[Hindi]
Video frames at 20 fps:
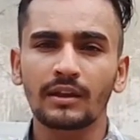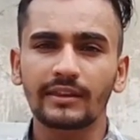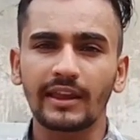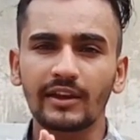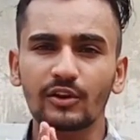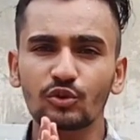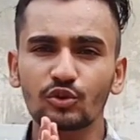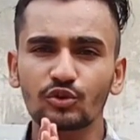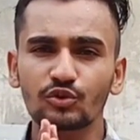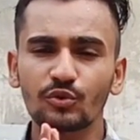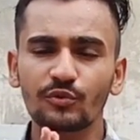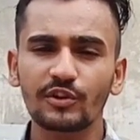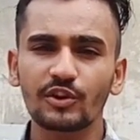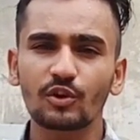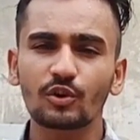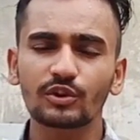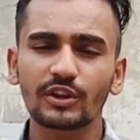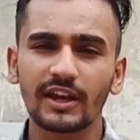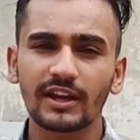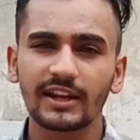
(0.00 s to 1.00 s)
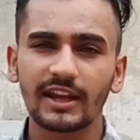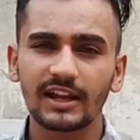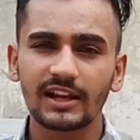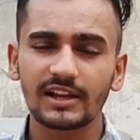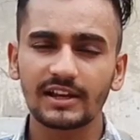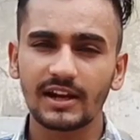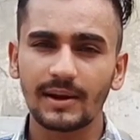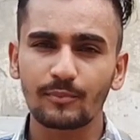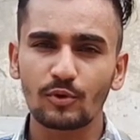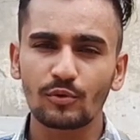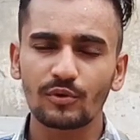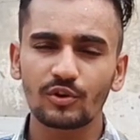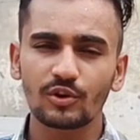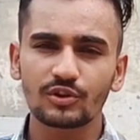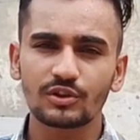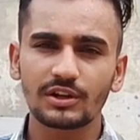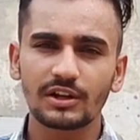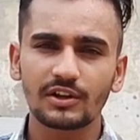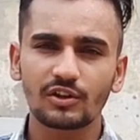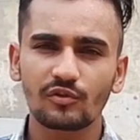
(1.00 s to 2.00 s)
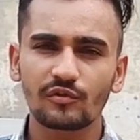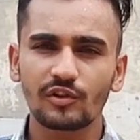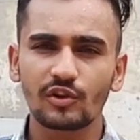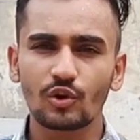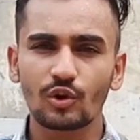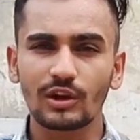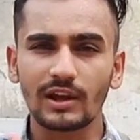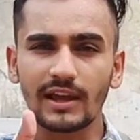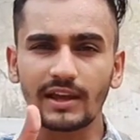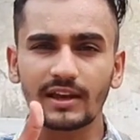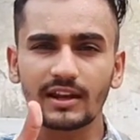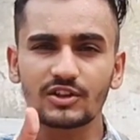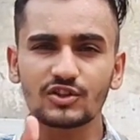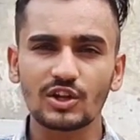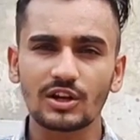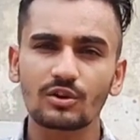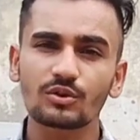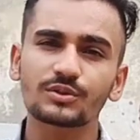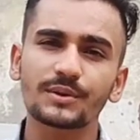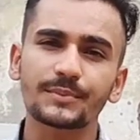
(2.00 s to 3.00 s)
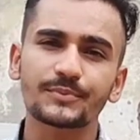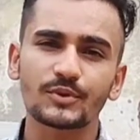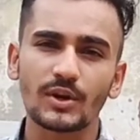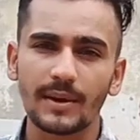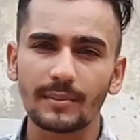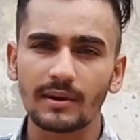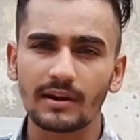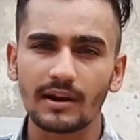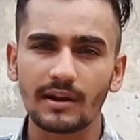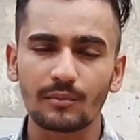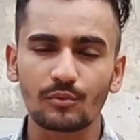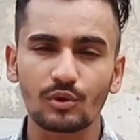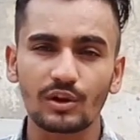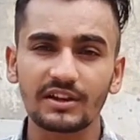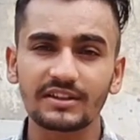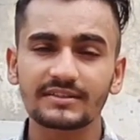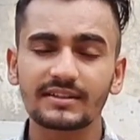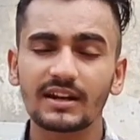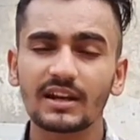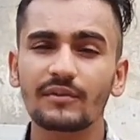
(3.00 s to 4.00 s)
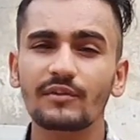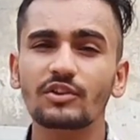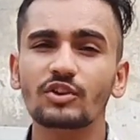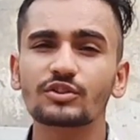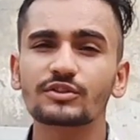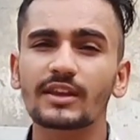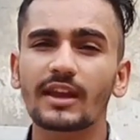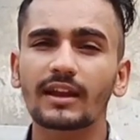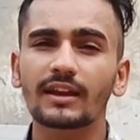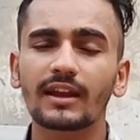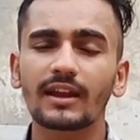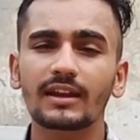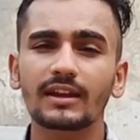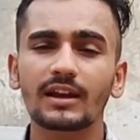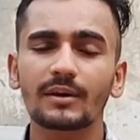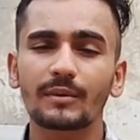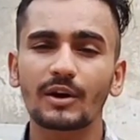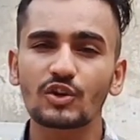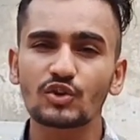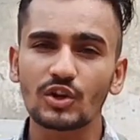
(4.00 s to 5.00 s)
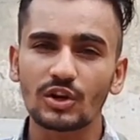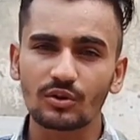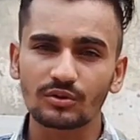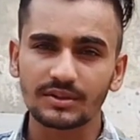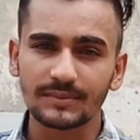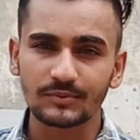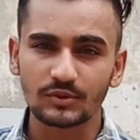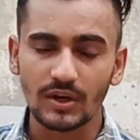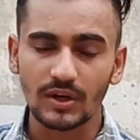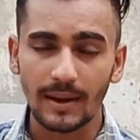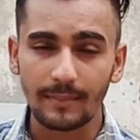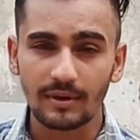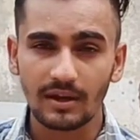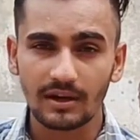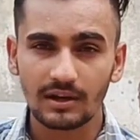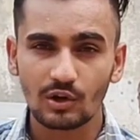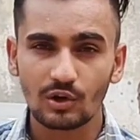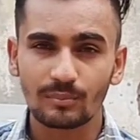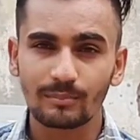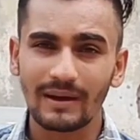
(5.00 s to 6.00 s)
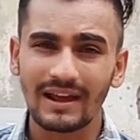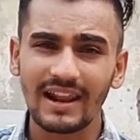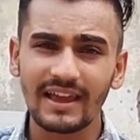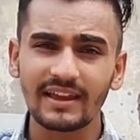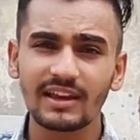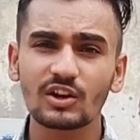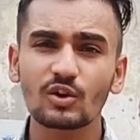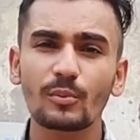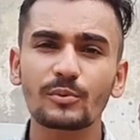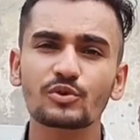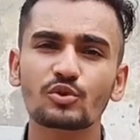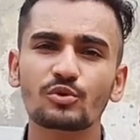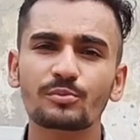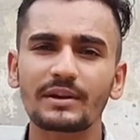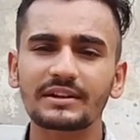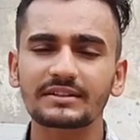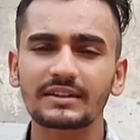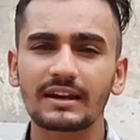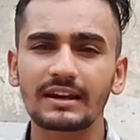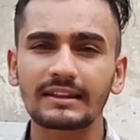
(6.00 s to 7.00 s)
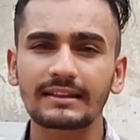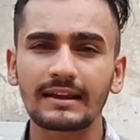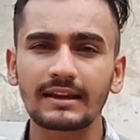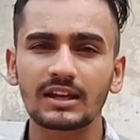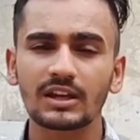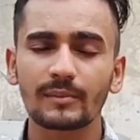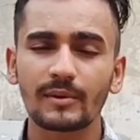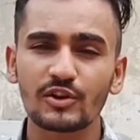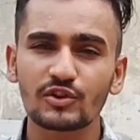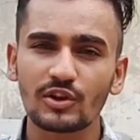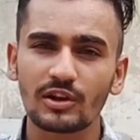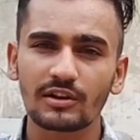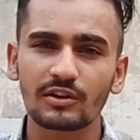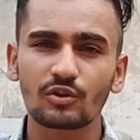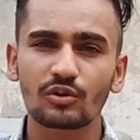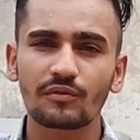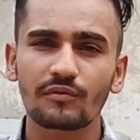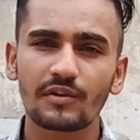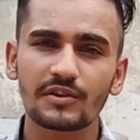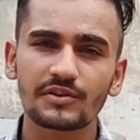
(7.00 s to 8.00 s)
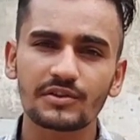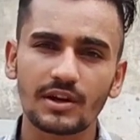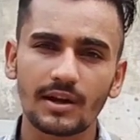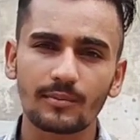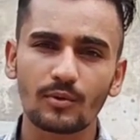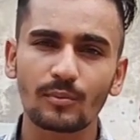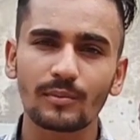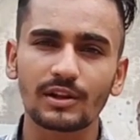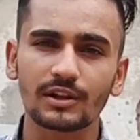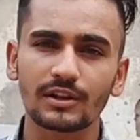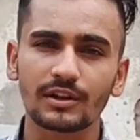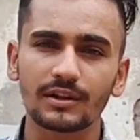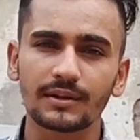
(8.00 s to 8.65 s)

थैंक यू दोस्तों वीडियो को देखने के लिए अगर आपको वीडियो अच्छी लगी तो वीडियो को लाइक करें चैनल को सब्सक्राइब करना भूलें इस तरह की वीडियोस देखने के लिए हमारे चैनल को सब्सक्राइब कर लें और बेल आइकन को भी जरूर प्रेस कर लें ताकि हमारे चैनल की नोटिफिकेशन आपको मिलते